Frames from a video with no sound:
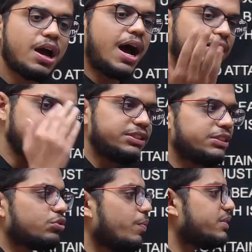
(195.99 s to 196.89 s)
अच्छी
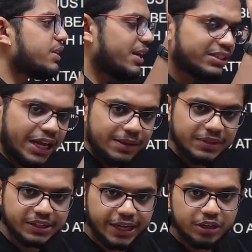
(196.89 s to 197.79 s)
चीज़ों में ज़्यादा टाइम
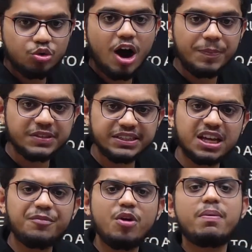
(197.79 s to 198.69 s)
देते हैं तो आप इस
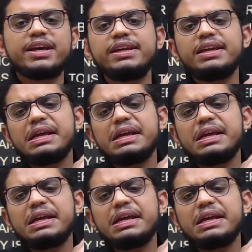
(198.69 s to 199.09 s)
एग्ज़ाम को बड़े ही